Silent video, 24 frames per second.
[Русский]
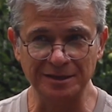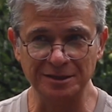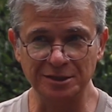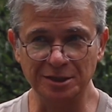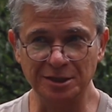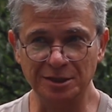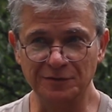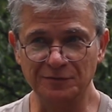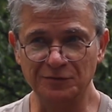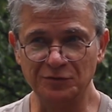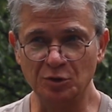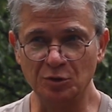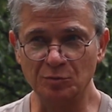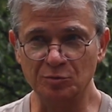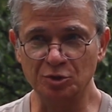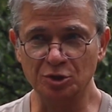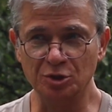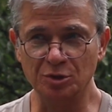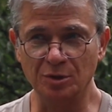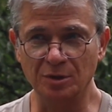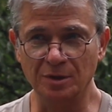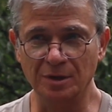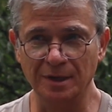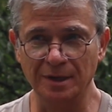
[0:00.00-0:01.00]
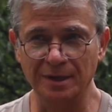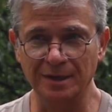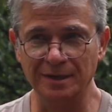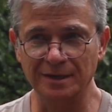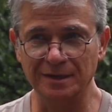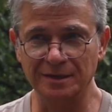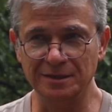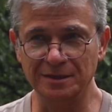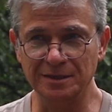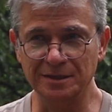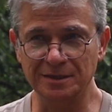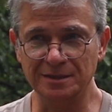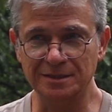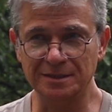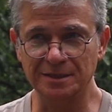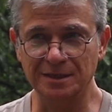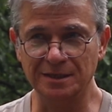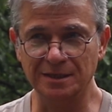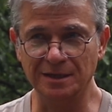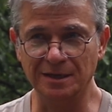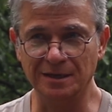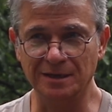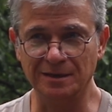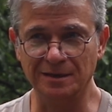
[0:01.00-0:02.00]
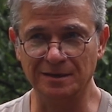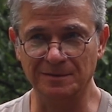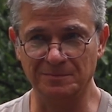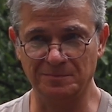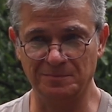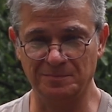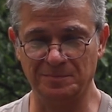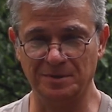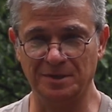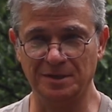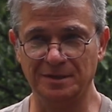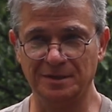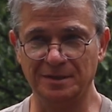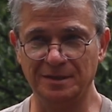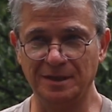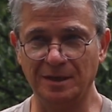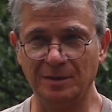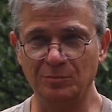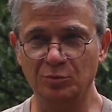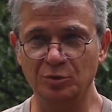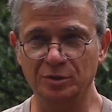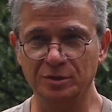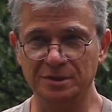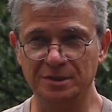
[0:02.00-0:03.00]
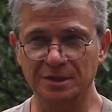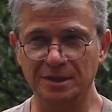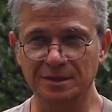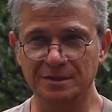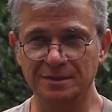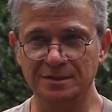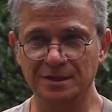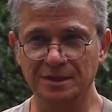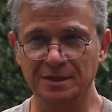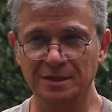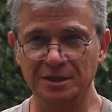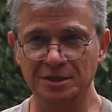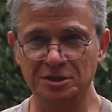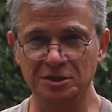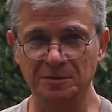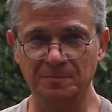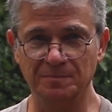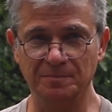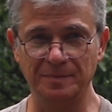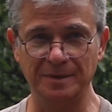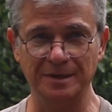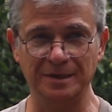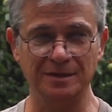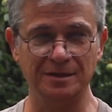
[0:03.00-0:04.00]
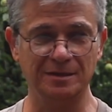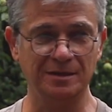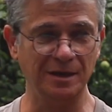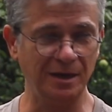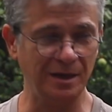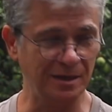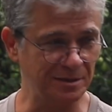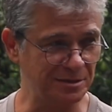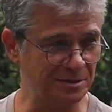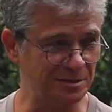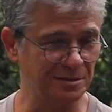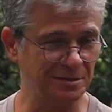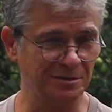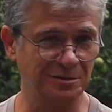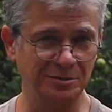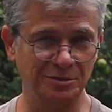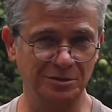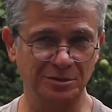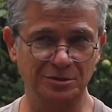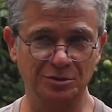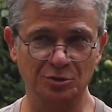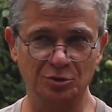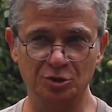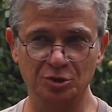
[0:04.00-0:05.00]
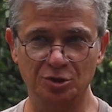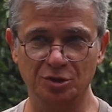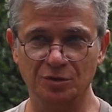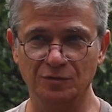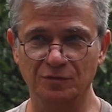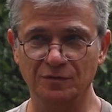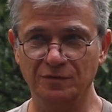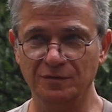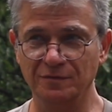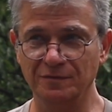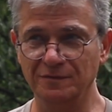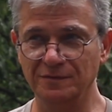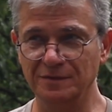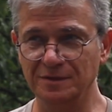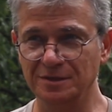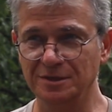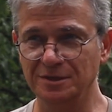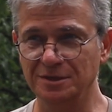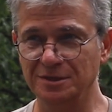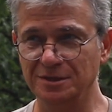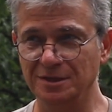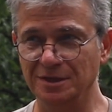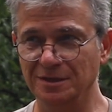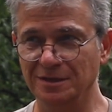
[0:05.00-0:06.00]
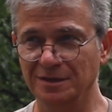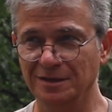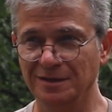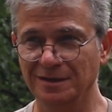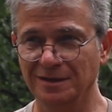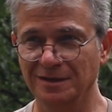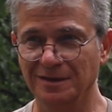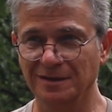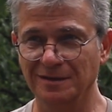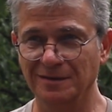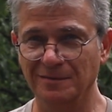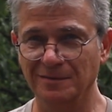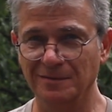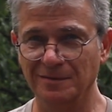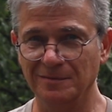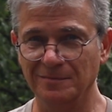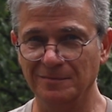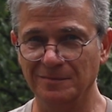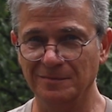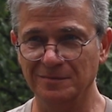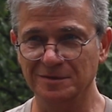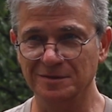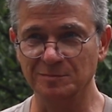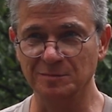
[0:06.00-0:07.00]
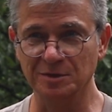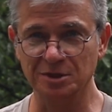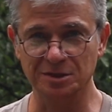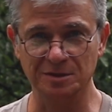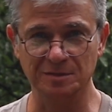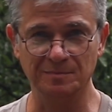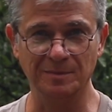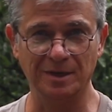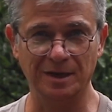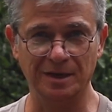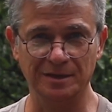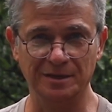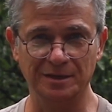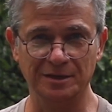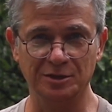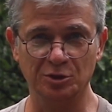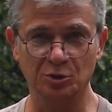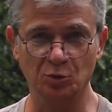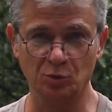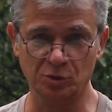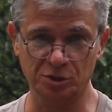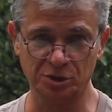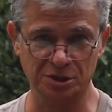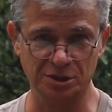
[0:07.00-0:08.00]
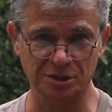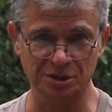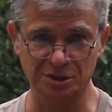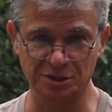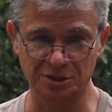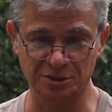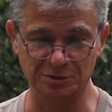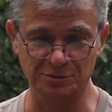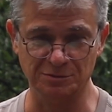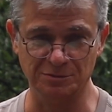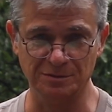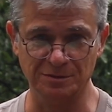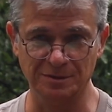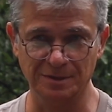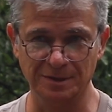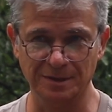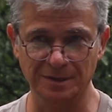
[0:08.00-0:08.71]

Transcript: Дело в том, что если перед тобой стоит задача передать то, что вы видите с максимальной точностью,